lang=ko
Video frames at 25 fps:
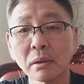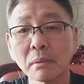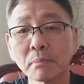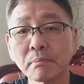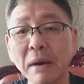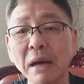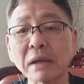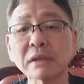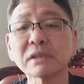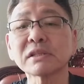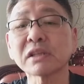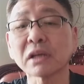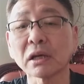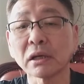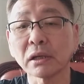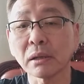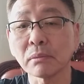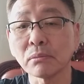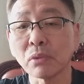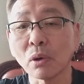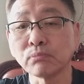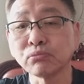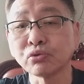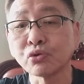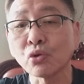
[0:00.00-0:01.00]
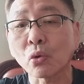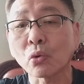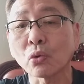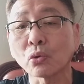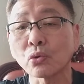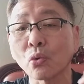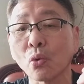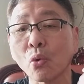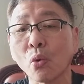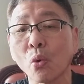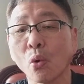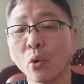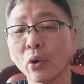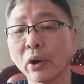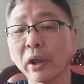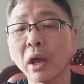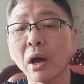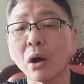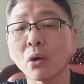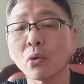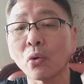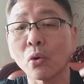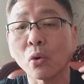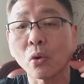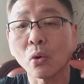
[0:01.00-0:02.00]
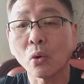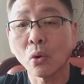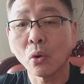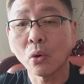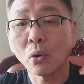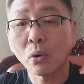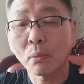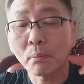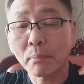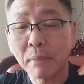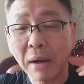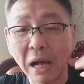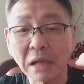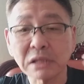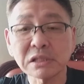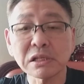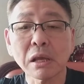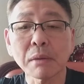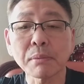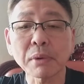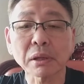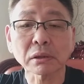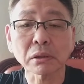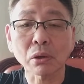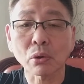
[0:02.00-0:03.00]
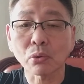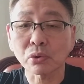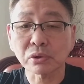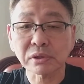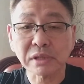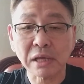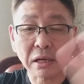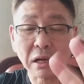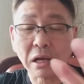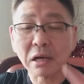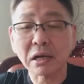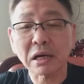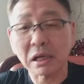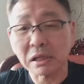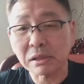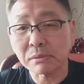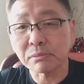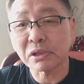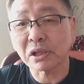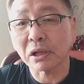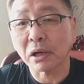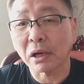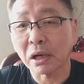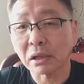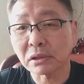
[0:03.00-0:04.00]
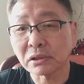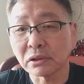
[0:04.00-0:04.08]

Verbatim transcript: 빠른 시간에 뭐 무조건 오고 오래 하고 많이 해봤다고 잘한 거 아닙니다.